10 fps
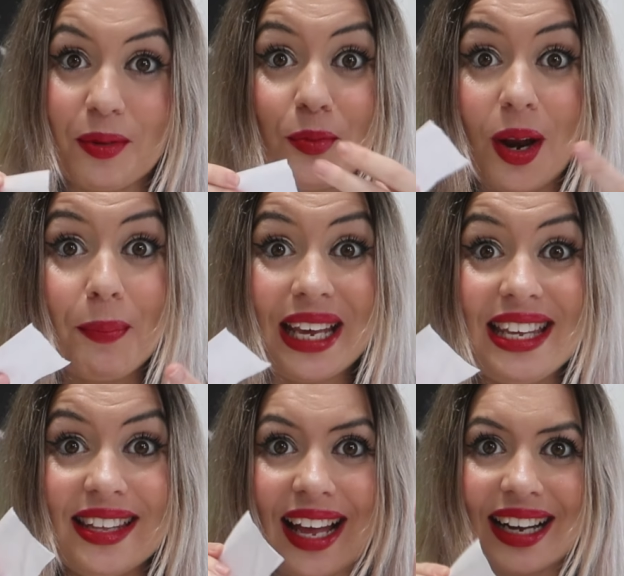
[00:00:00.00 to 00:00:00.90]
una
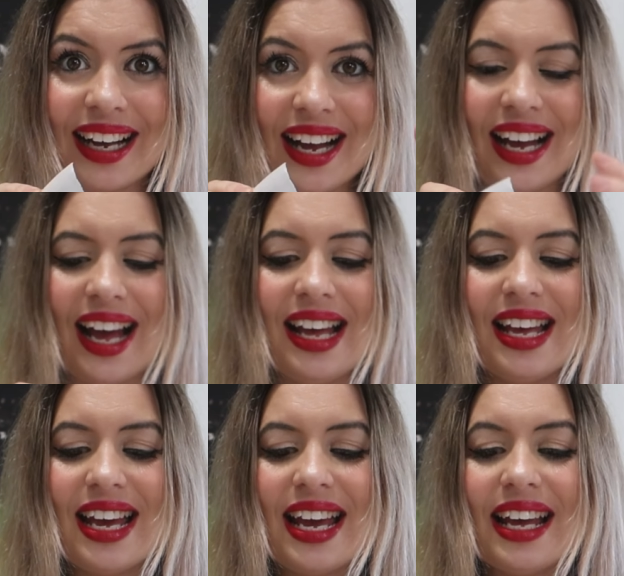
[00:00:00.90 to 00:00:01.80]
pequeñita caja
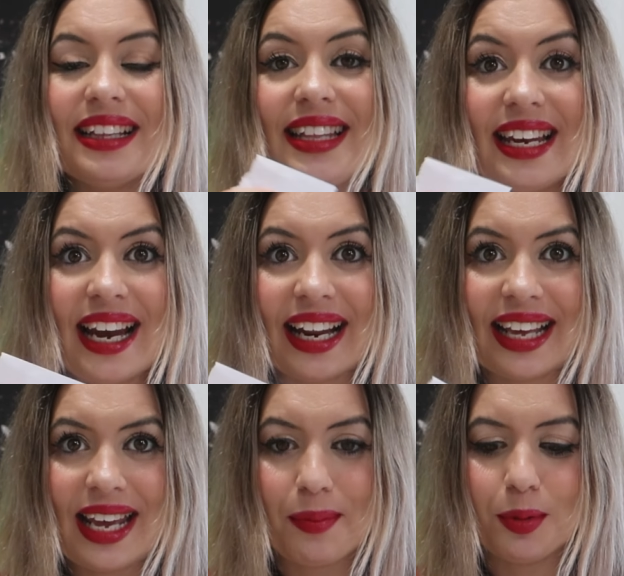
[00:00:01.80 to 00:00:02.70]
de
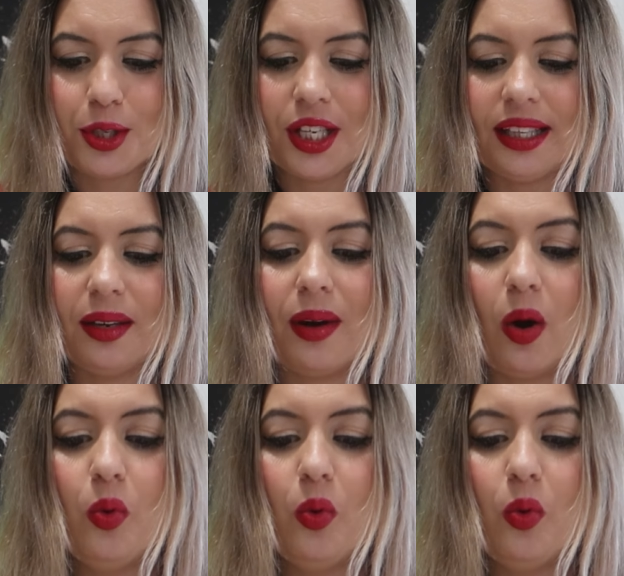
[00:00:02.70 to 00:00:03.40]
energía positiva.